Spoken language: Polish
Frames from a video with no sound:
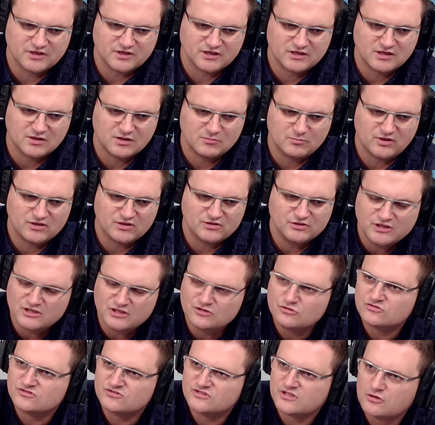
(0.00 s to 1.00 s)
w tej kampanii,
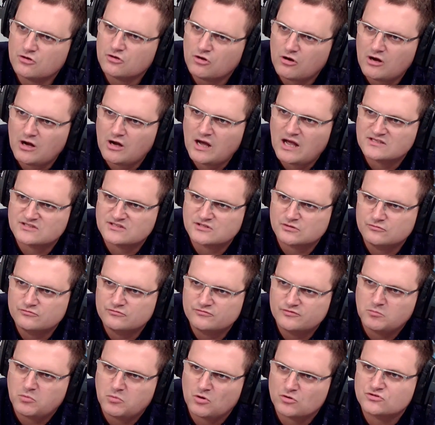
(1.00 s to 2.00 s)
jedno z jego haseł
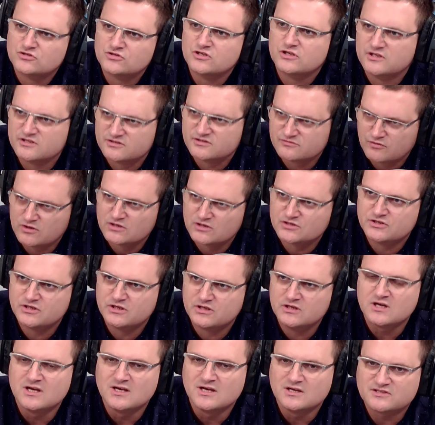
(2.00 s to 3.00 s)
wyborczych jest
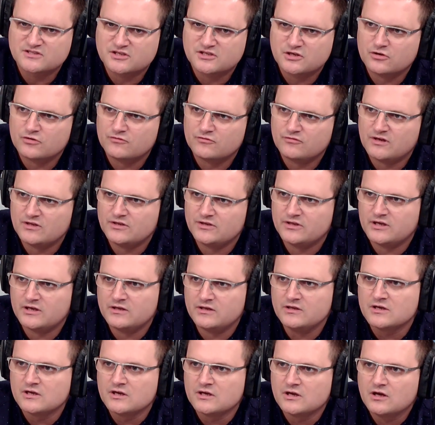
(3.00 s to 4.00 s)
właśnie
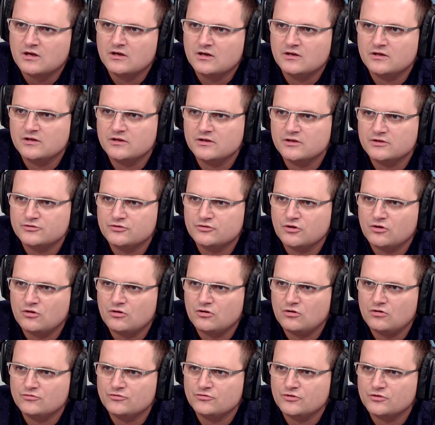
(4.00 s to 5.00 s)
skierowane y,
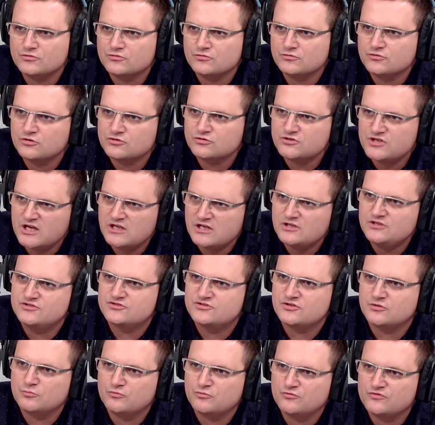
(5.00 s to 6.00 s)
do, do, do
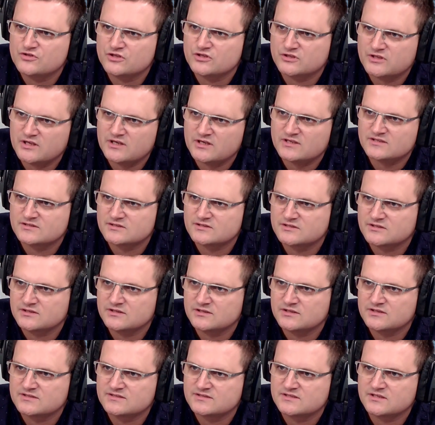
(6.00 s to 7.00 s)
dzielnic. On mówi, że teraz
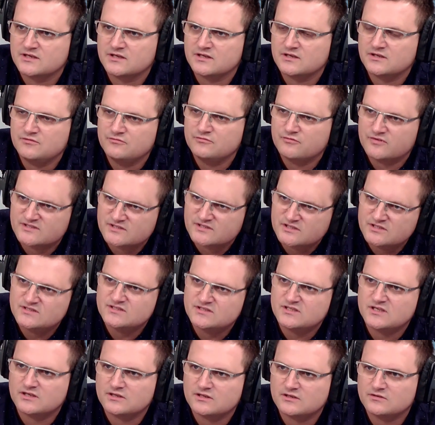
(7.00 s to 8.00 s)
chce
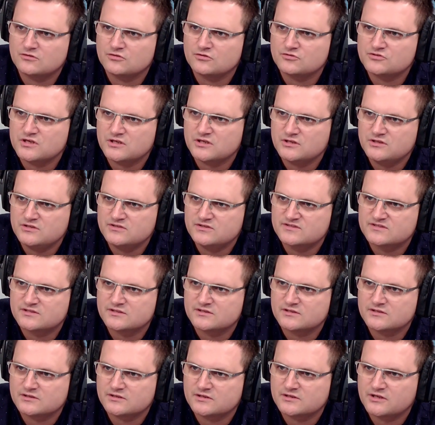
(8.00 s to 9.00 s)
inwestycje do dzielnic
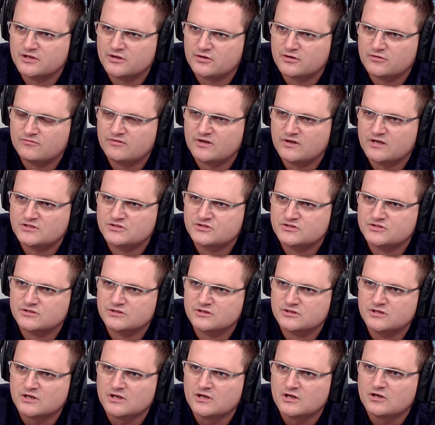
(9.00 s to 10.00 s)
y, kierować,
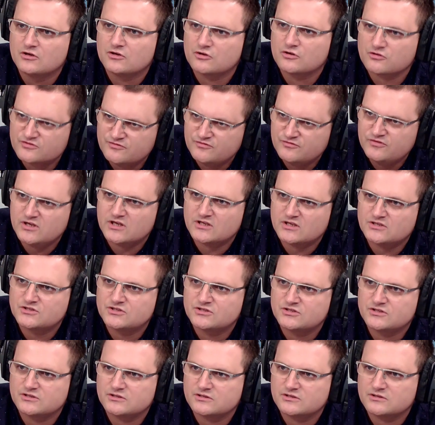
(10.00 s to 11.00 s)

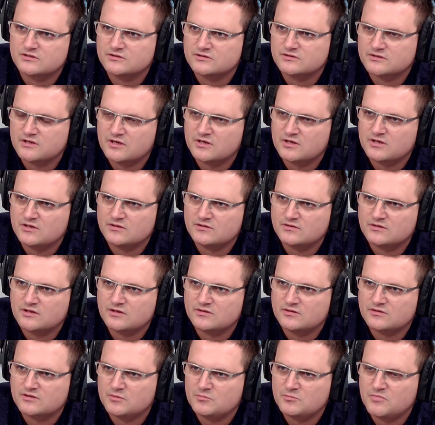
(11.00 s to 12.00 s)
rozwijać te,
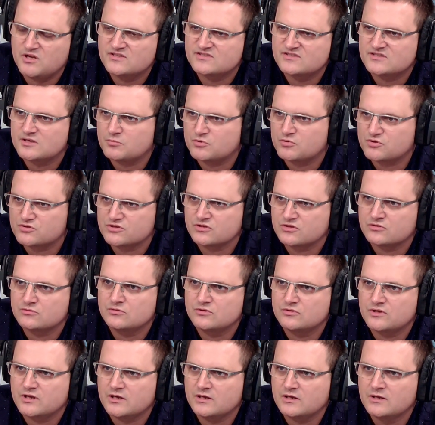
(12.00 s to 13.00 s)
te, te miejsca
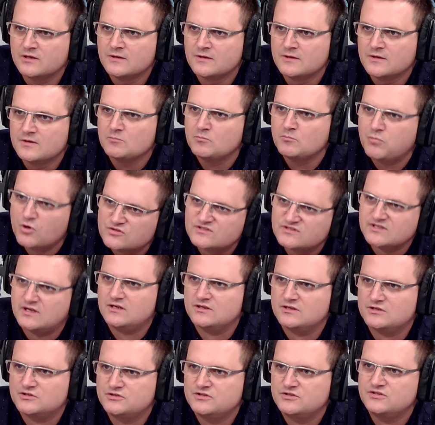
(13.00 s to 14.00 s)
poszczególne
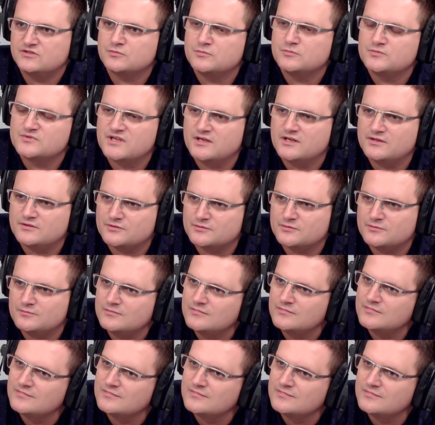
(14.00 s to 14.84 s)
poza ścisłym centrum.